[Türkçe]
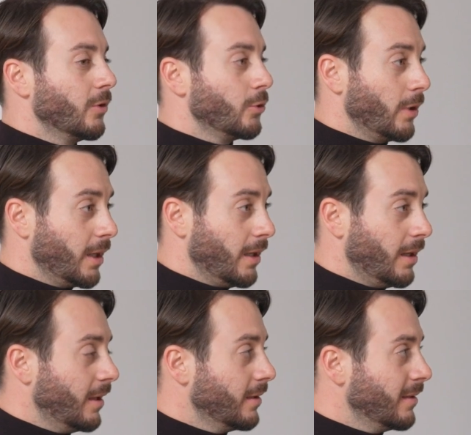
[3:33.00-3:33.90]
Sonra
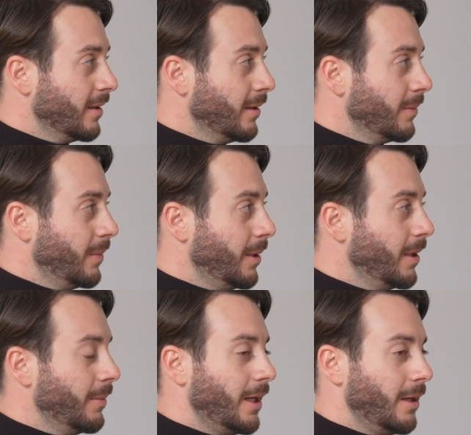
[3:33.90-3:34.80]
karar anında
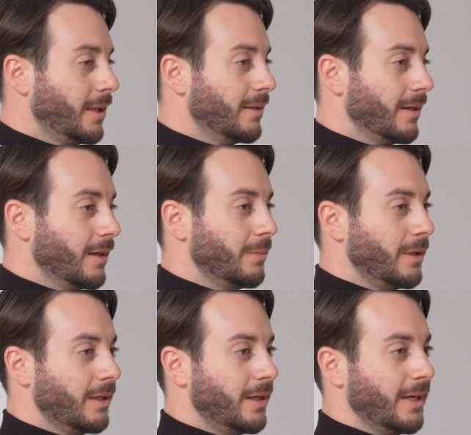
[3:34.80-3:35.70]
benimle beraber tekrar
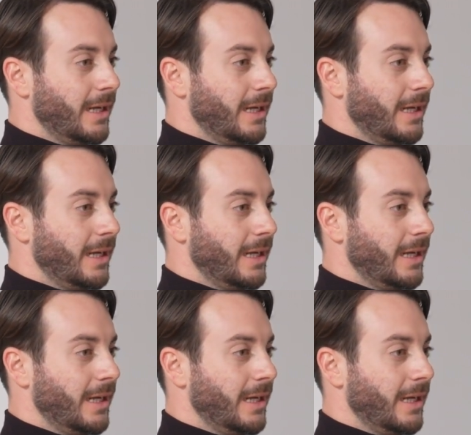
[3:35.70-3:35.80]
bir araya